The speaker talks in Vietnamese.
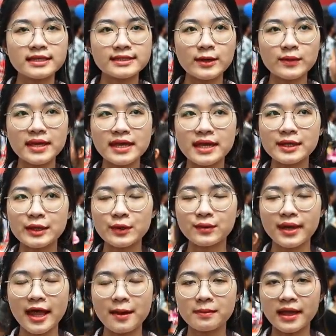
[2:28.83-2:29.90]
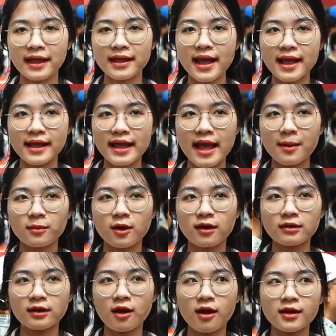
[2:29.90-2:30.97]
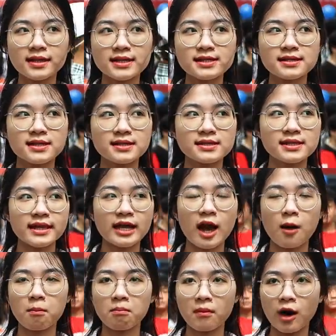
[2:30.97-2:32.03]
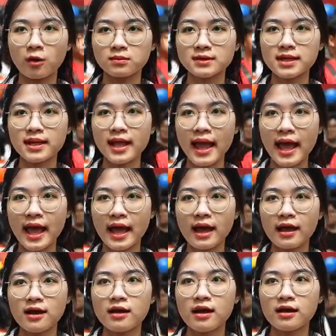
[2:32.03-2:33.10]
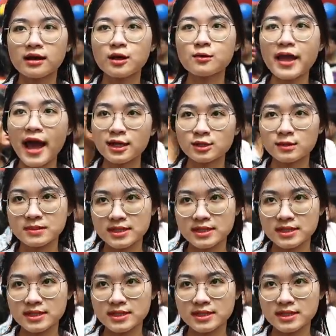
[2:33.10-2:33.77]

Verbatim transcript: Sau khi nghiên cứu thì em thấy Đại Nam còn có những chương trình học bổng rất là ưu đãi học